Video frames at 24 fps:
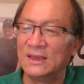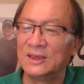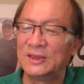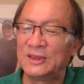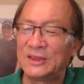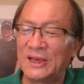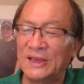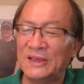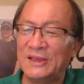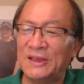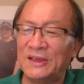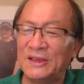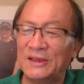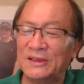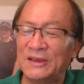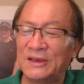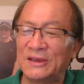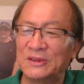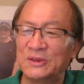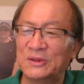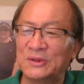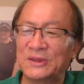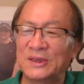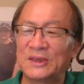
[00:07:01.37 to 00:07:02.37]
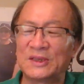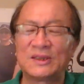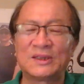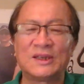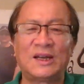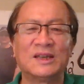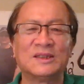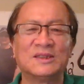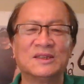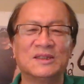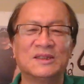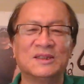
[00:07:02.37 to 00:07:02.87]
三年呢，就是
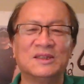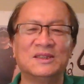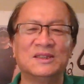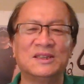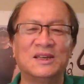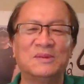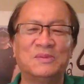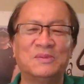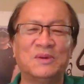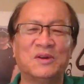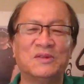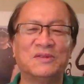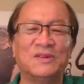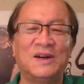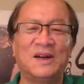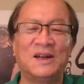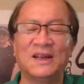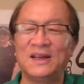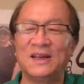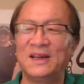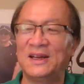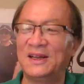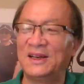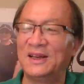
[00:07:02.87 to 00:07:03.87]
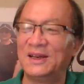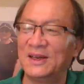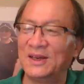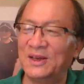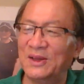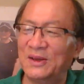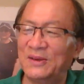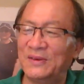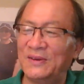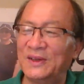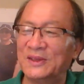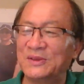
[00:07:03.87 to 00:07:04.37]
SARS 事件爆发了，
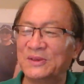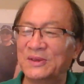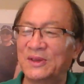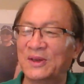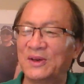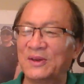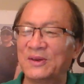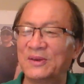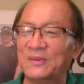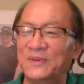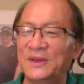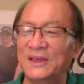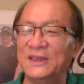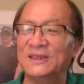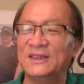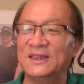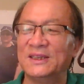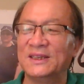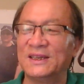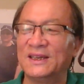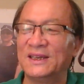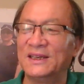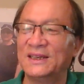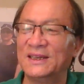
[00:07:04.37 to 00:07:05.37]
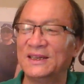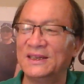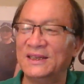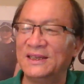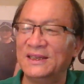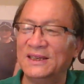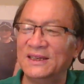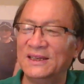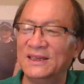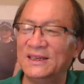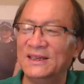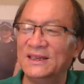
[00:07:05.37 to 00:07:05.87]
老王就到了北京啊，
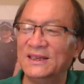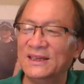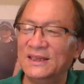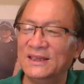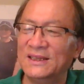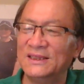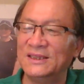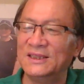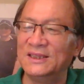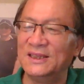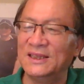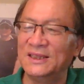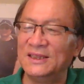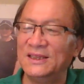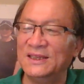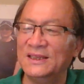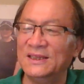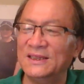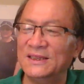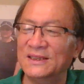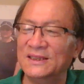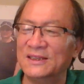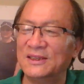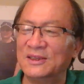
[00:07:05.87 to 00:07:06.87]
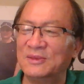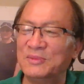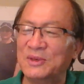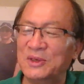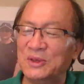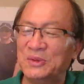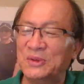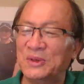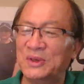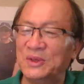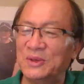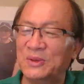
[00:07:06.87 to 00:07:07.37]
接替了这个
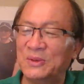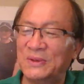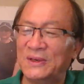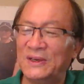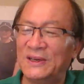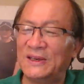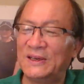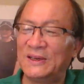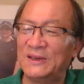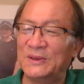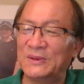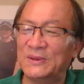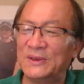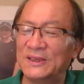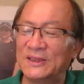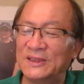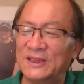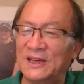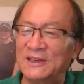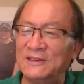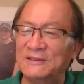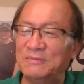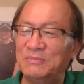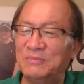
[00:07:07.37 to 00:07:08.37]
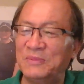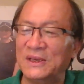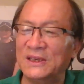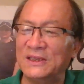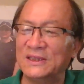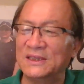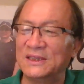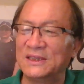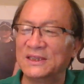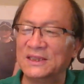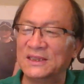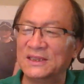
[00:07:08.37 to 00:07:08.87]
孟学农啊，后来担任北
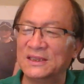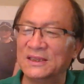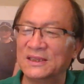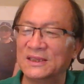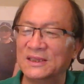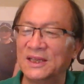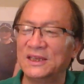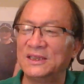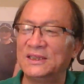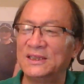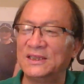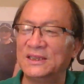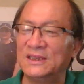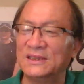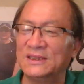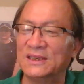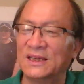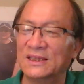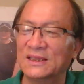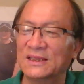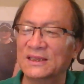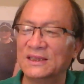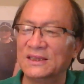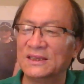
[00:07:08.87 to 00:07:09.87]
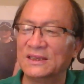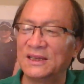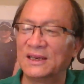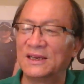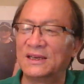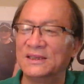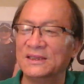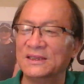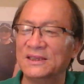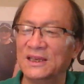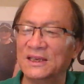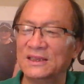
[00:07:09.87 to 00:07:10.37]
京市的代市长。第
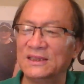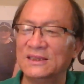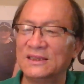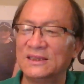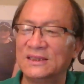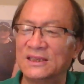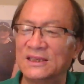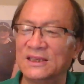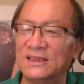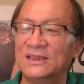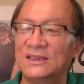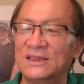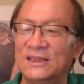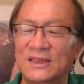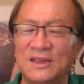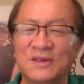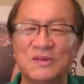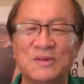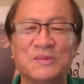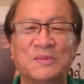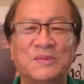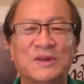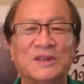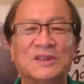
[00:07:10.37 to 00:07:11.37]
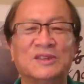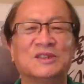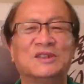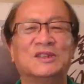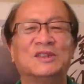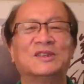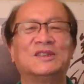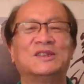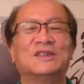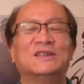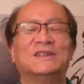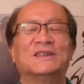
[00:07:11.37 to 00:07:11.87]
二年正式成为北京
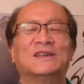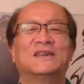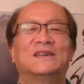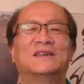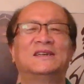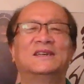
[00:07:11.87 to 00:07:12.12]
市市长。